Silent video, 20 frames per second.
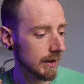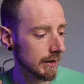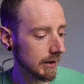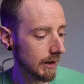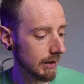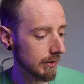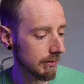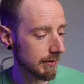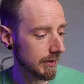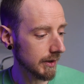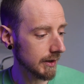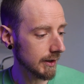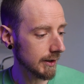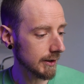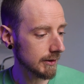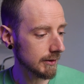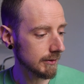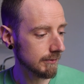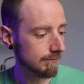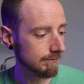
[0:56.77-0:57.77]
Da habe ich mir
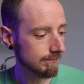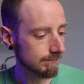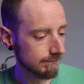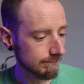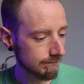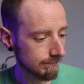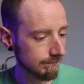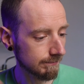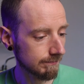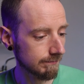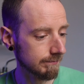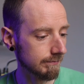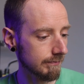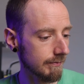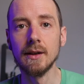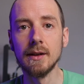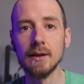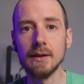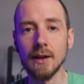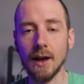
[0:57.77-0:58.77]
gedacht, hm,
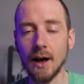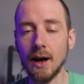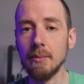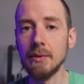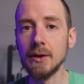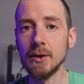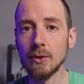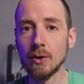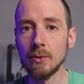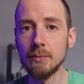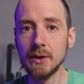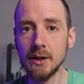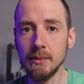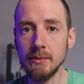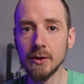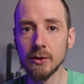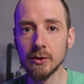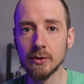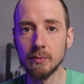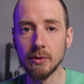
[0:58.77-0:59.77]
da habe ich noch
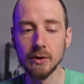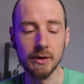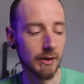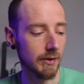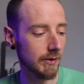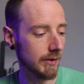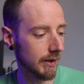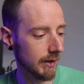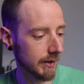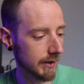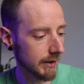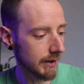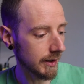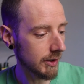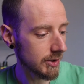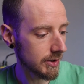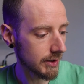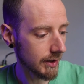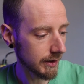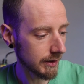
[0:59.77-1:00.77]
Optimierungspotenzial, denn
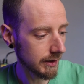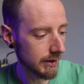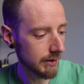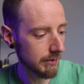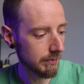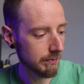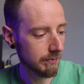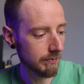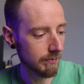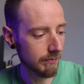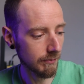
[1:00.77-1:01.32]
ich schneide die